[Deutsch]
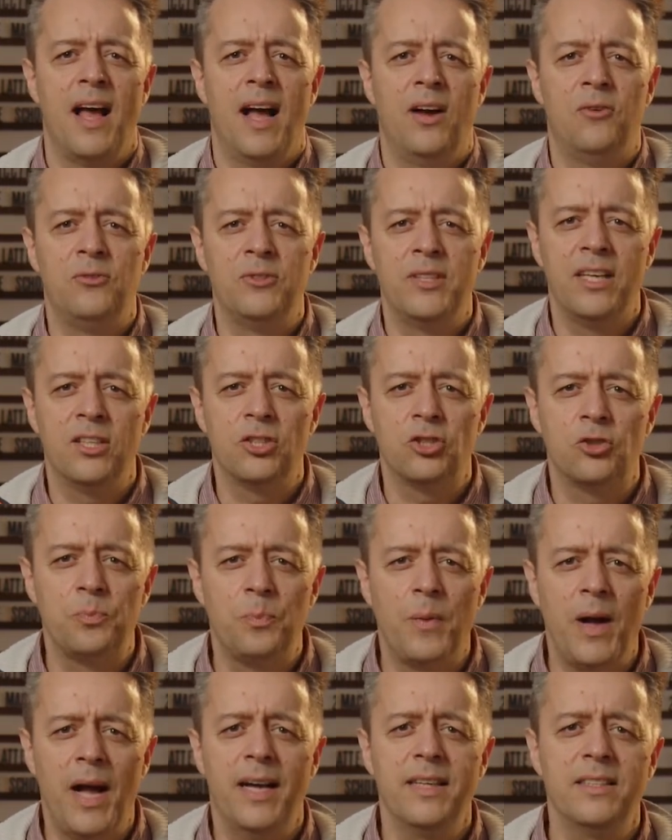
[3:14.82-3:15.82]
Und er
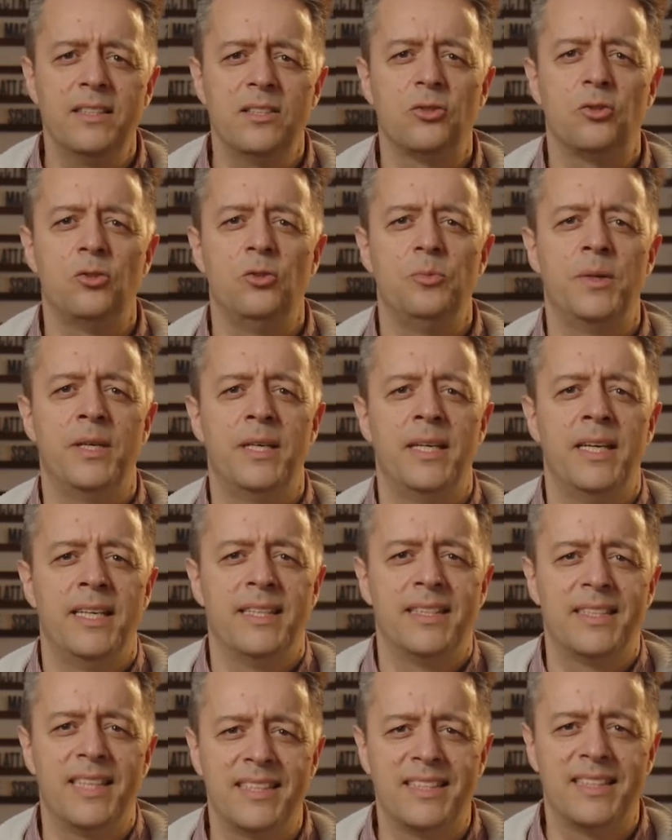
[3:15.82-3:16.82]
sprach darüber,
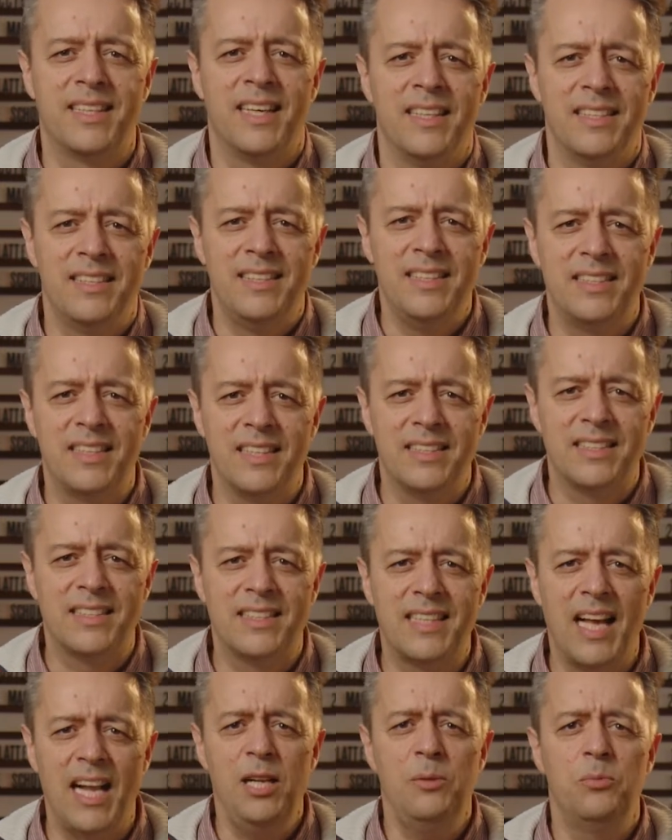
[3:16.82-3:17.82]
dass diese
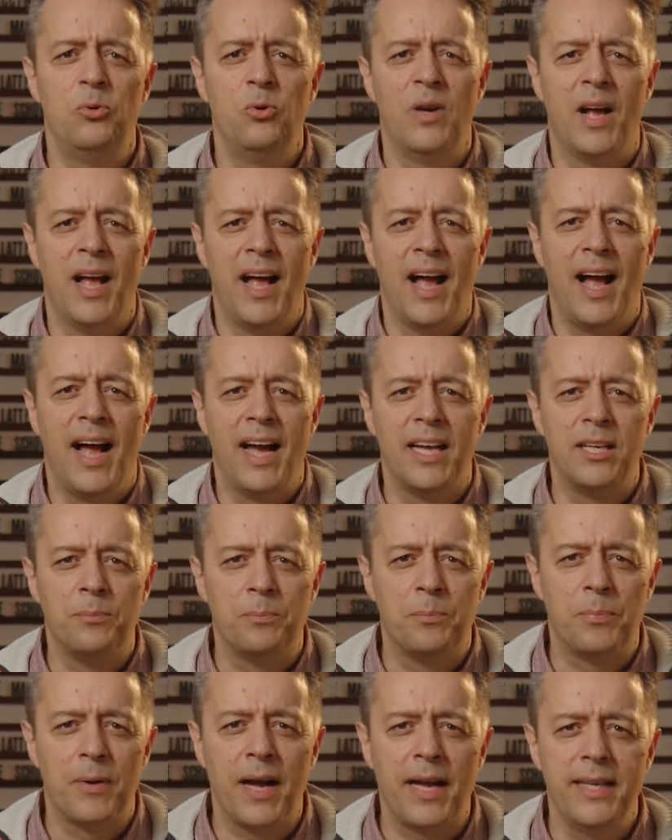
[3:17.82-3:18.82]
Salbung
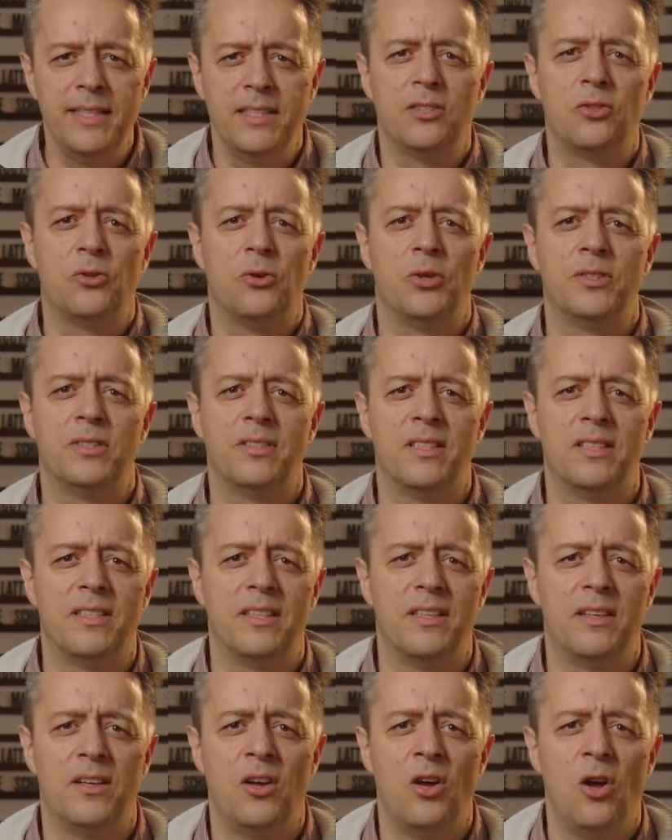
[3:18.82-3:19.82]
einen Preis kostet.